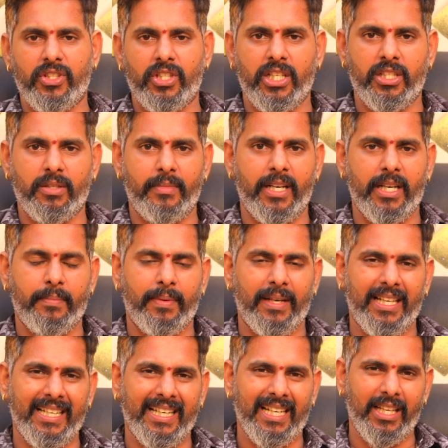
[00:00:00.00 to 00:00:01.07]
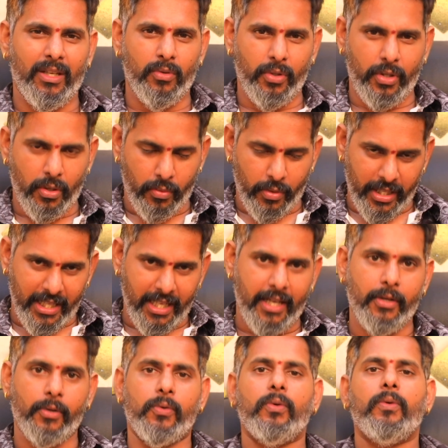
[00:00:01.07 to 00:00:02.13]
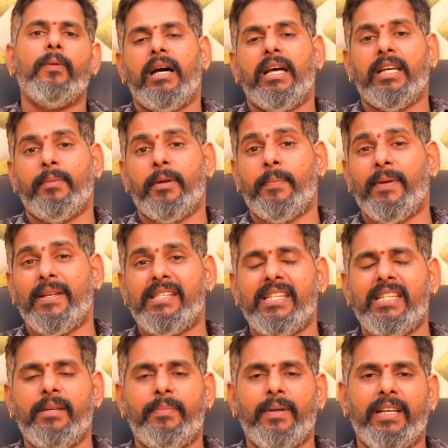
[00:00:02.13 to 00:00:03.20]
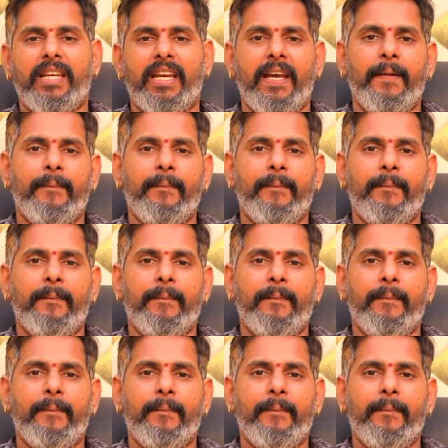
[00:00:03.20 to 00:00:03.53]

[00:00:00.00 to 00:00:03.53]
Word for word: விசேஷமான பலன்களை கொடுக்கக்கூடியதாக இருக்கும் அதுக்கப்புறம் பிரசித்தி பெற்ற